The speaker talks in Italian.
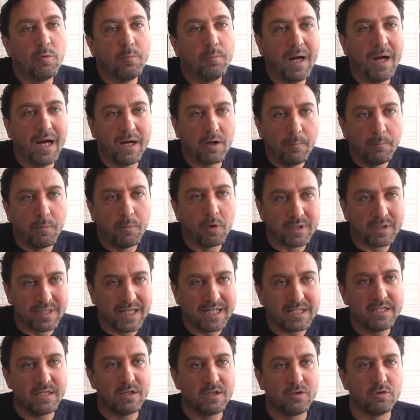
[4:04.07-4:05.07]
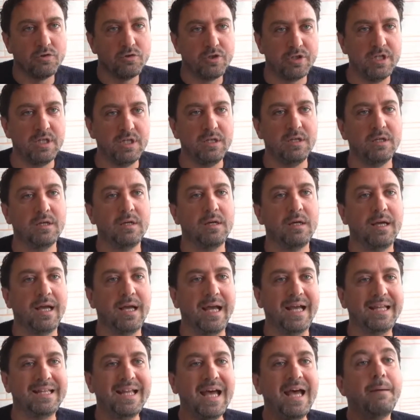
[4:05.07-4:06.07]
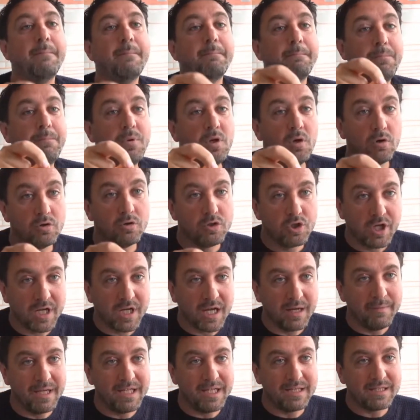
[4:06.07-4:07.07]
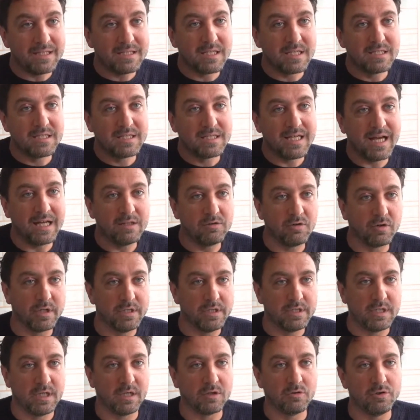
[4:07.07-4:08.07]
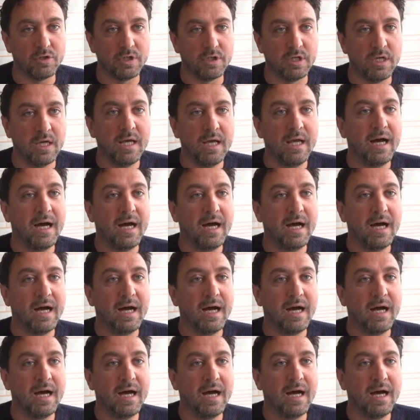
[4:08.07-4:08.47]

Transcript: a comportarsi così ed è biologicamente sensato che sia così.